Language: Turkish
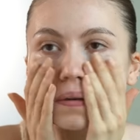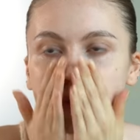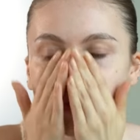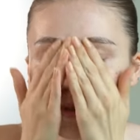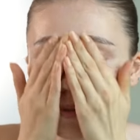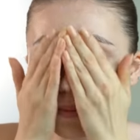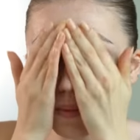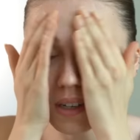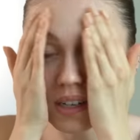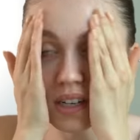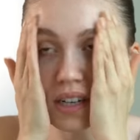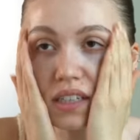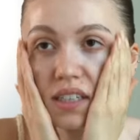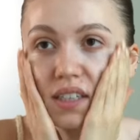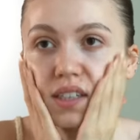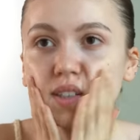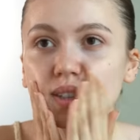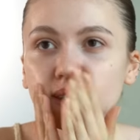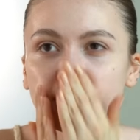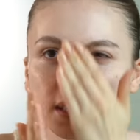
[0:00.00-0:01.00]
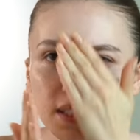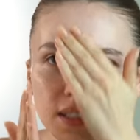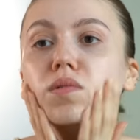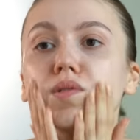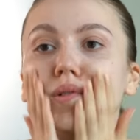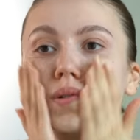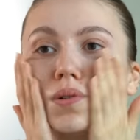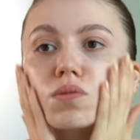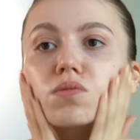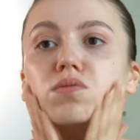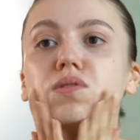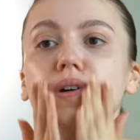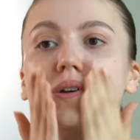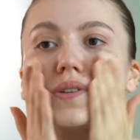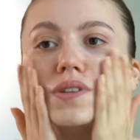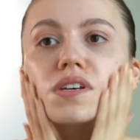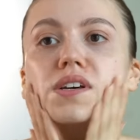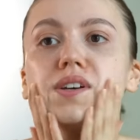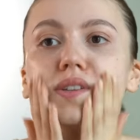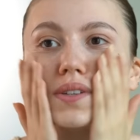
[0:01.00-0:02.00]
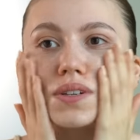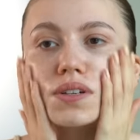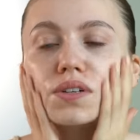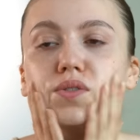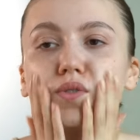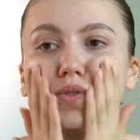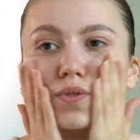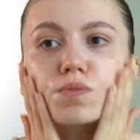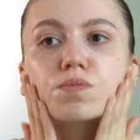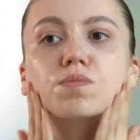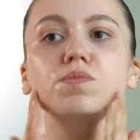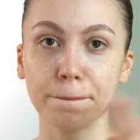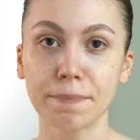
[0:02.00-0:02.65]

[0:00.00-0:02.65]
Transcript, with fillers: yüzümde kalanı böyle güzelce yediriyorum.